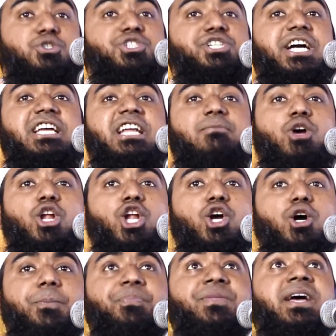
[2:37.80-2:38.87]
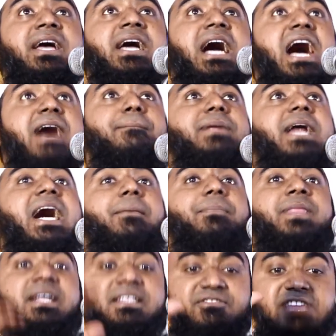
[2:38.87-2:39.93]
মুশেকরা বলল আমরা
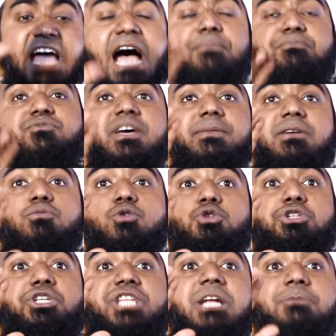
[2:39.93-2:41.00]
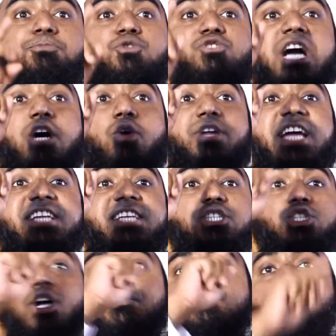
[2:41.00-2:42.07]
দেব দেবী মূর্তিদের পূজা করি
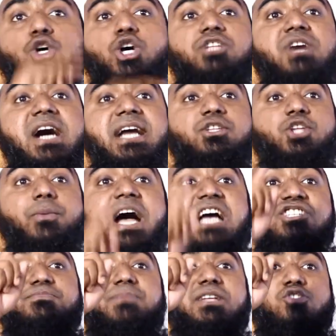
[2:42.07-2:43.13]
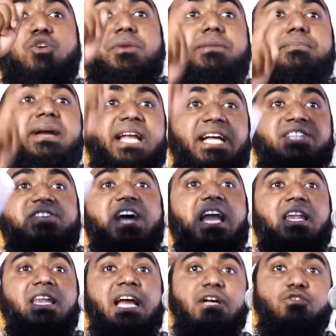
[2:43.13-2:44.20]
এইটা সত্য কথা তবে আসমান জমিন বানাইছে
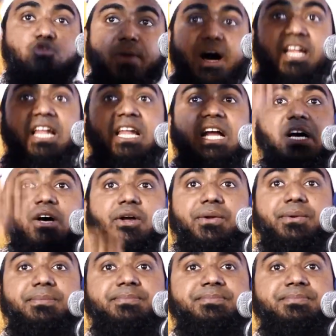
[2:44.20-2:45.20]
আল্লাহ সুবাহ আল্লাহ কন